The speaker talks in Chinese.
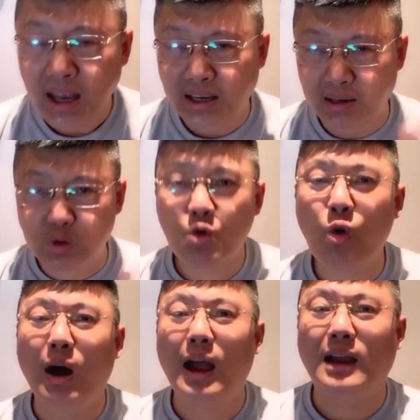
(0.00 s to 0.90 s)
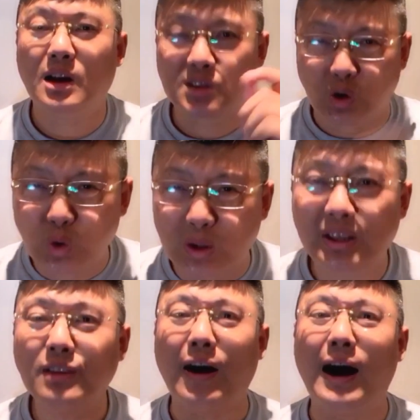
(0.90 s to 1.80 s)
你们中国呀，要早做
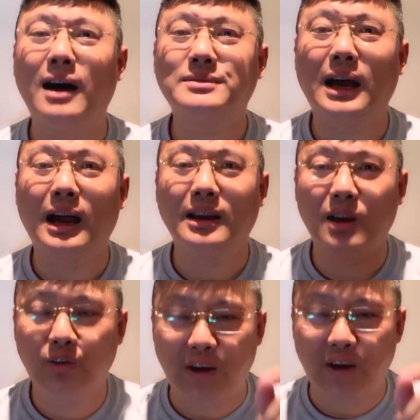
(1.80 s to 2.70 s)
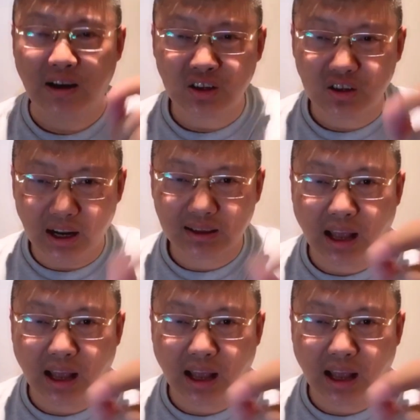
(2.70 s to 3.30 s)
提防啊，要防止那个。